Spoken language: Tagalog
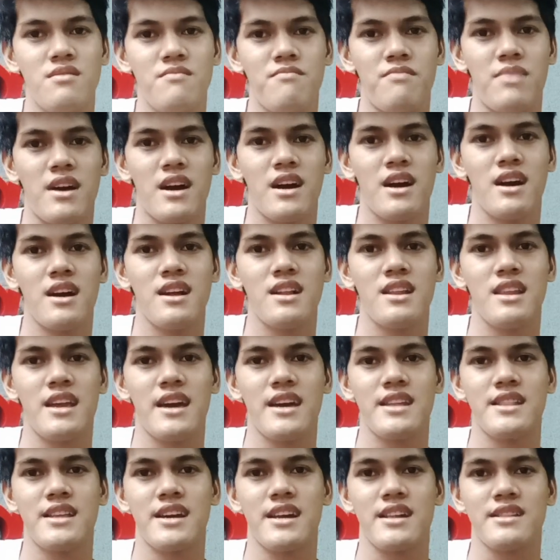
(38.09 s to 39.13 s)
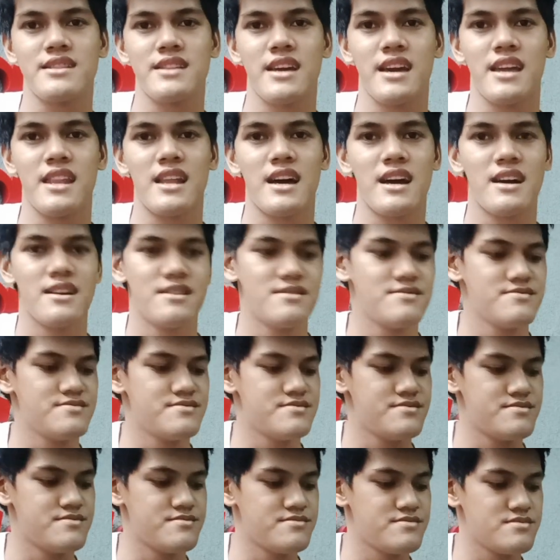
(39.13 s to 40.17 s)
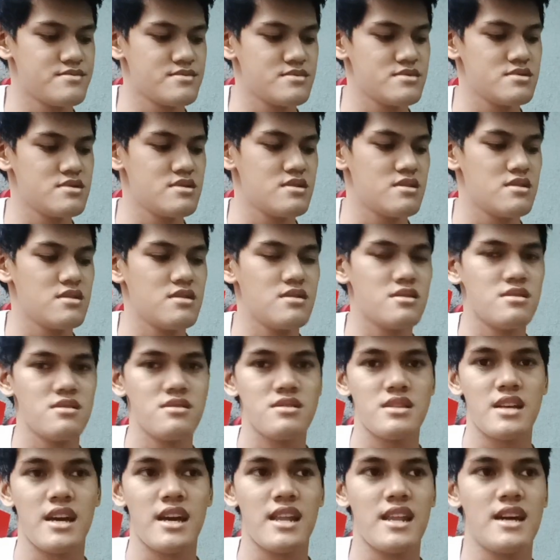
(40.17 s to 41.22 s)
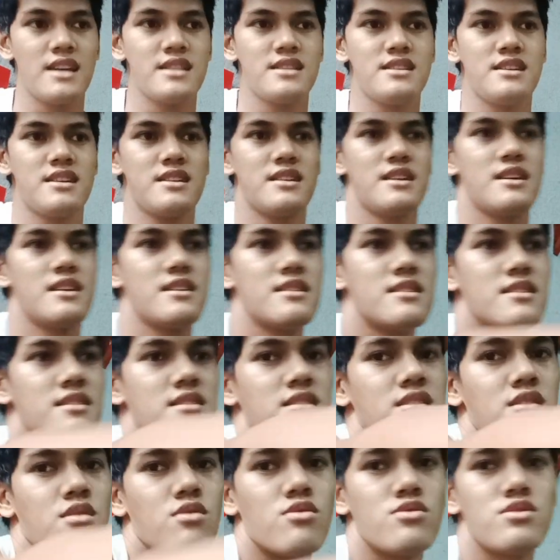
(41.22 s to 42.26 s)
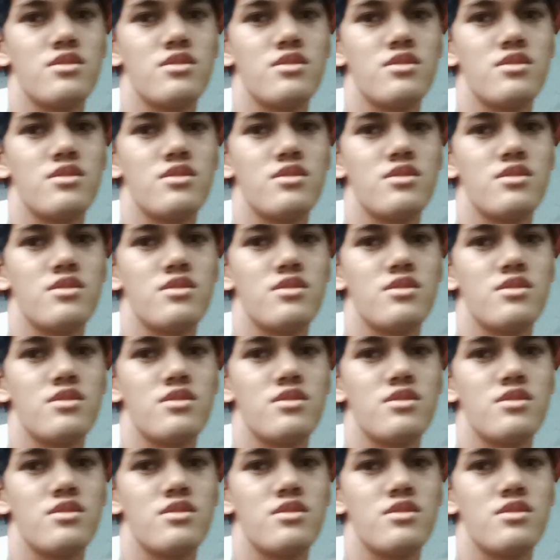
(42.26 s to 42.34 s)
pang leather tela tela niya ng likod